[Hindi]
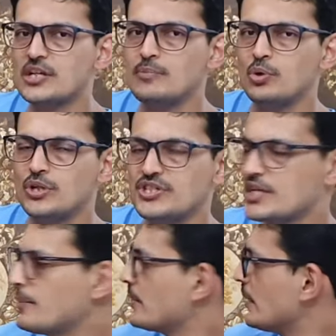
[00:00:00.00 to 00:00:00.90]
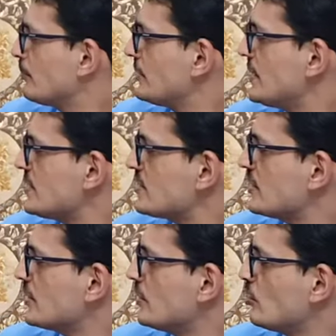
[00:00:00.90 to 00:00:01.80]
में होनी चाहिए मतलब 30
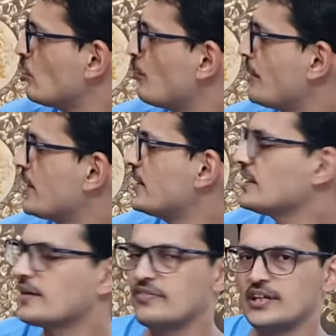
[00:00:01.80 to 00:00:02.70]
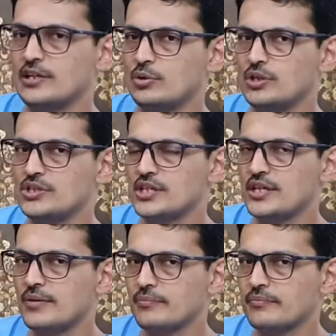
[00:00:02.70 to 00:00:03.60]
डिग्री ऊपर की तरफ टर्न होनी
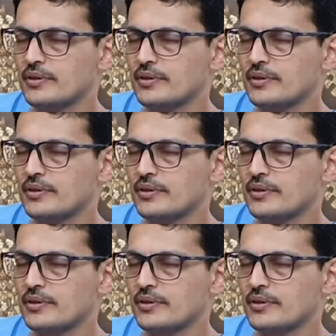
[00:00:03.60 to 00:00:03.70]
चाहिए